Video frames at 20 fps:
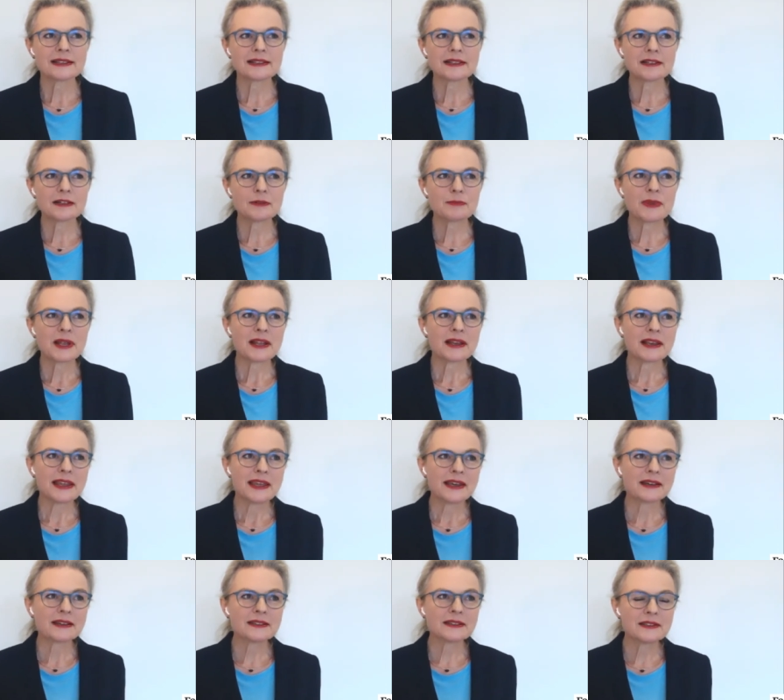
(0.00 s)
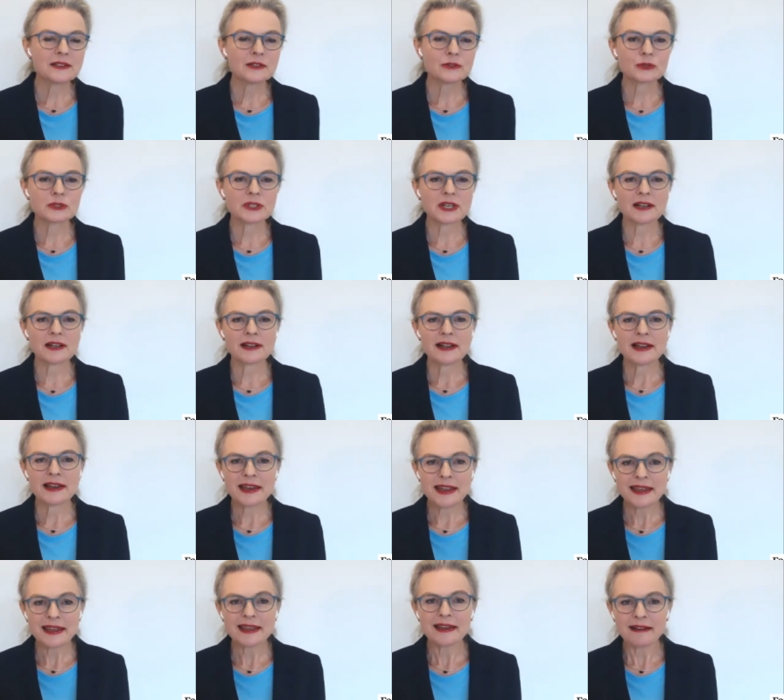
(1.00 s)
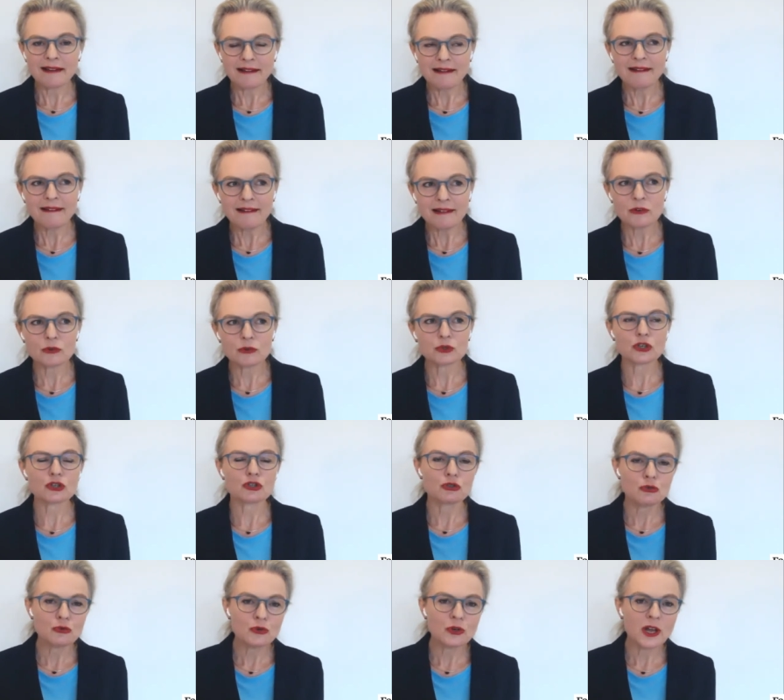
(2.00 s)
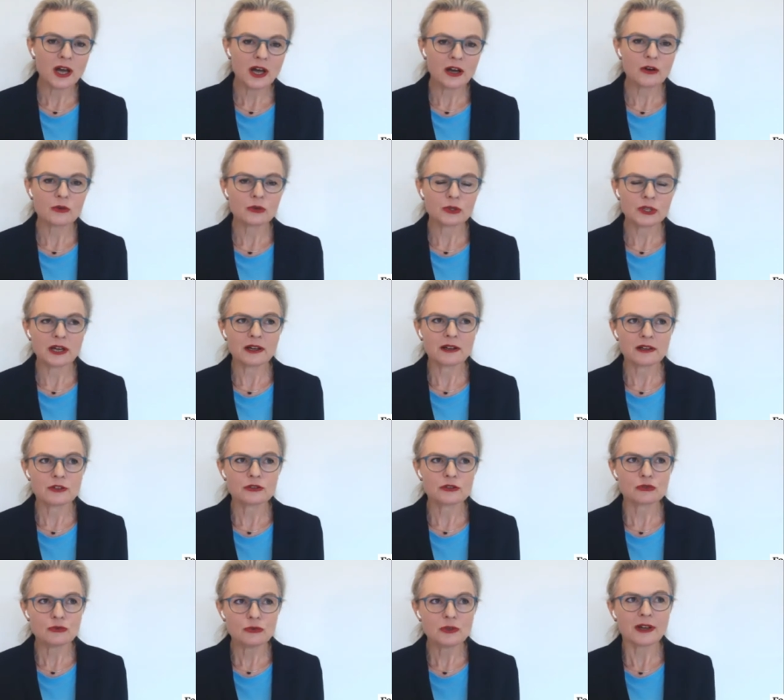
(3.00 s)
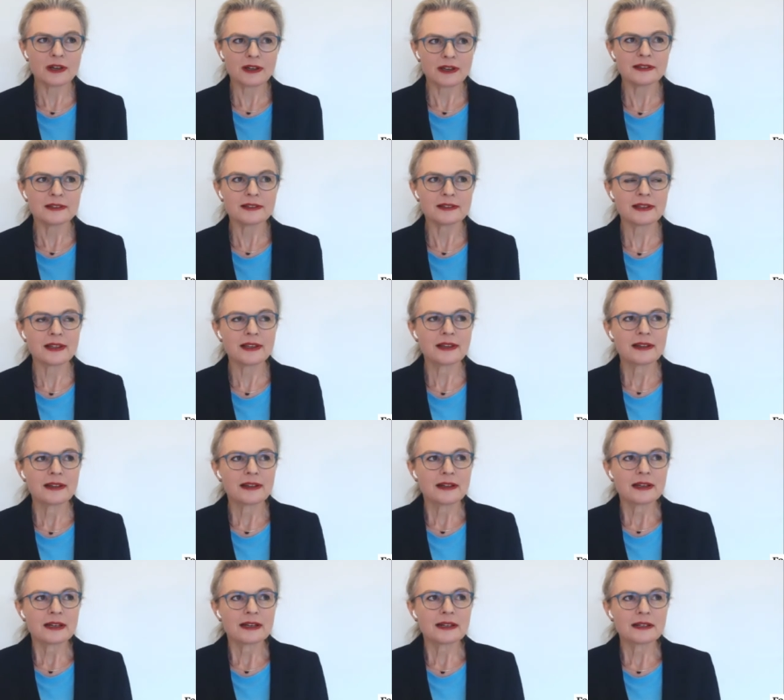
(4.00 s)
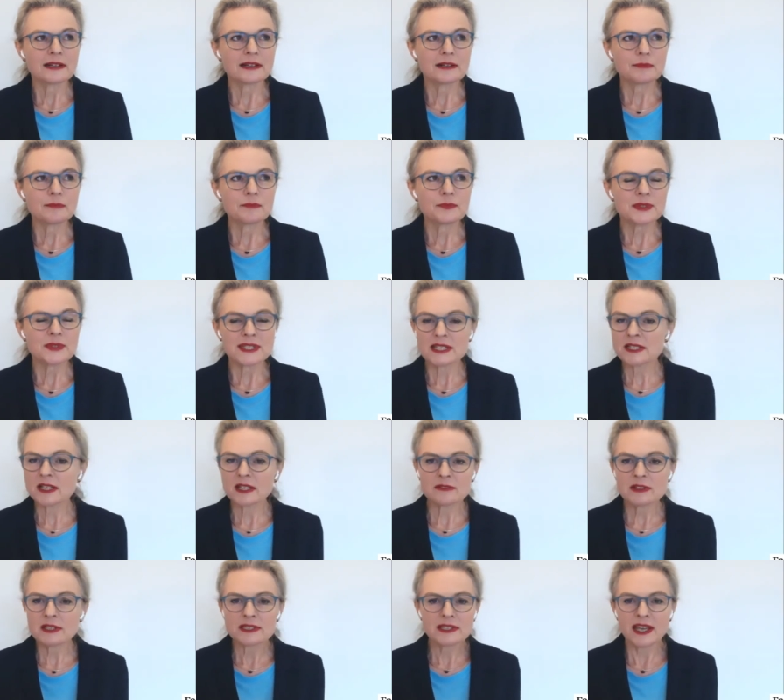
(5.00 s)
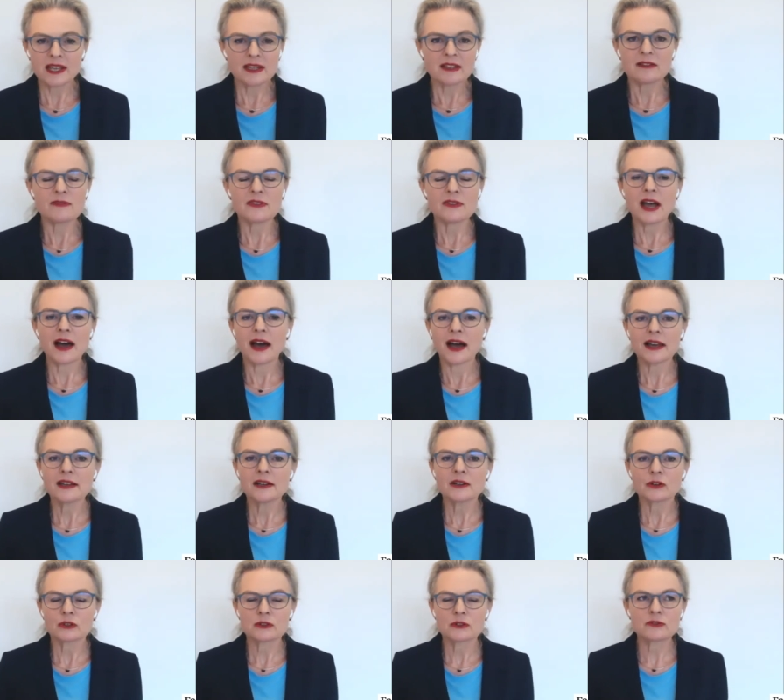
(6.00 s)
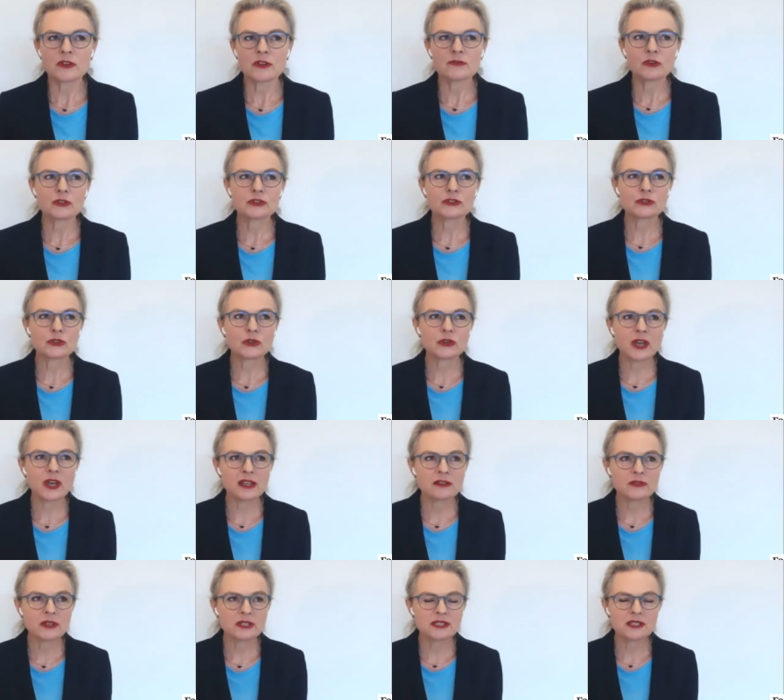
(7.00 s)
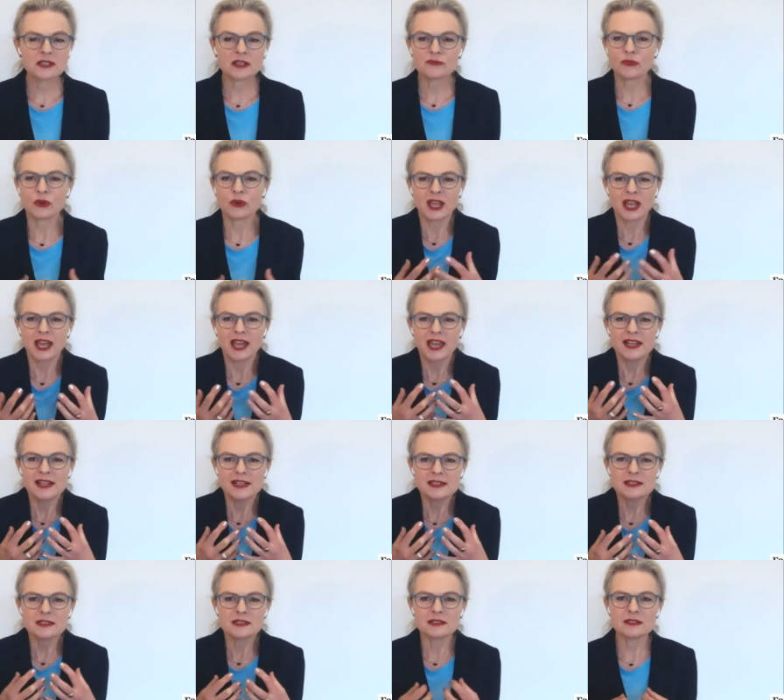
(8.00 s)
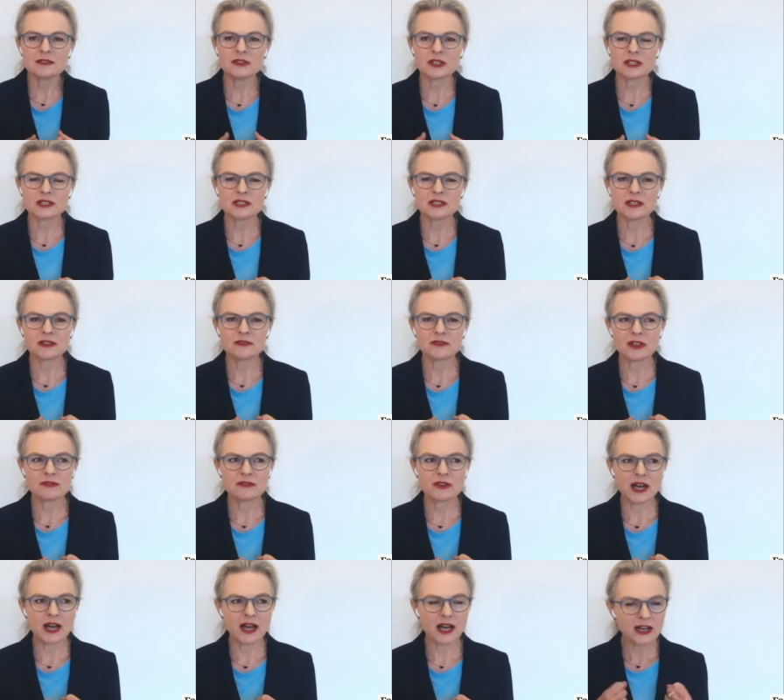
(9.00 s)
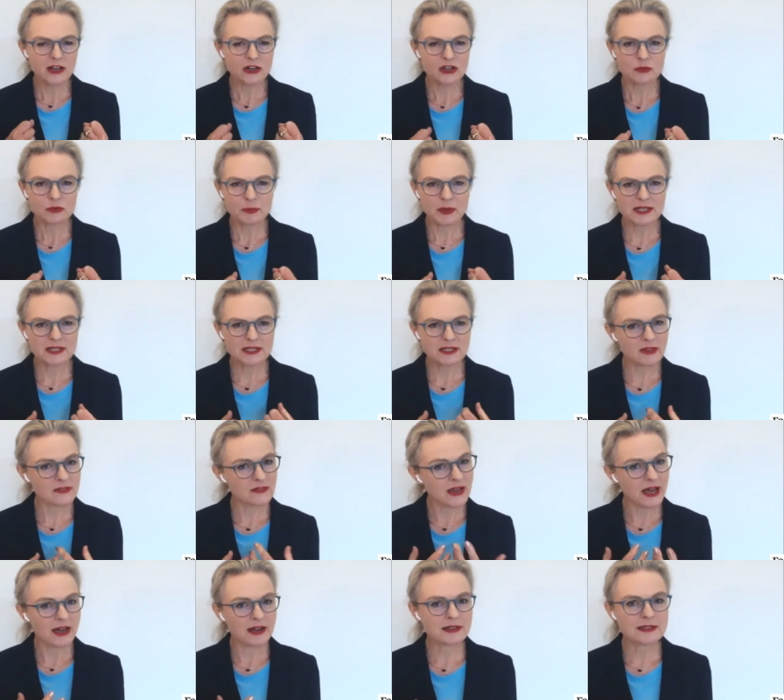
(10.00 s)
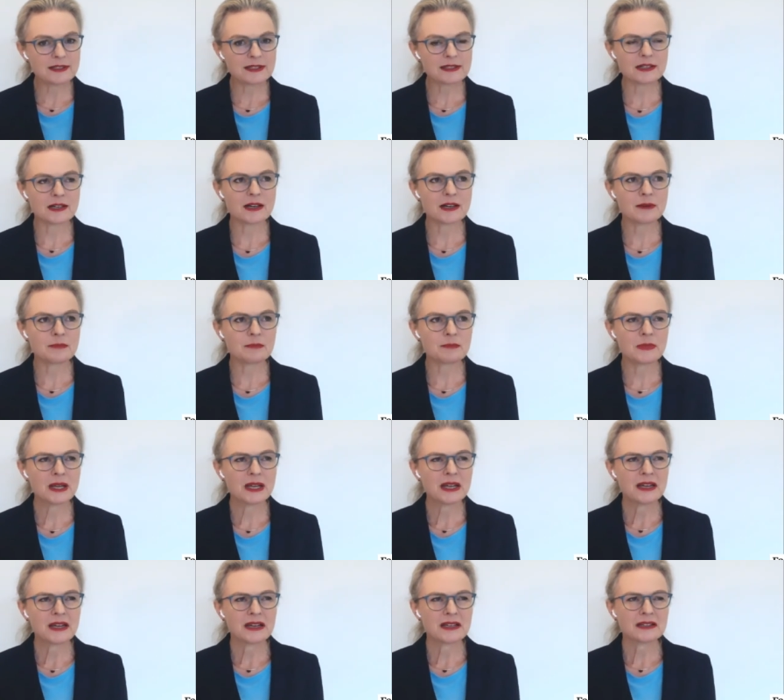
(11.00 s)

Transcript: ähm, Lehrende oder Lehrer oder Schüler oder Schülerinnen ähm, zittern, das kennen wir alle. Und wenn wir uns zurückerinnern, wir zittern vor Kälte, wir zittern, wenn wir angespannt sind, wenn wir Angst haben,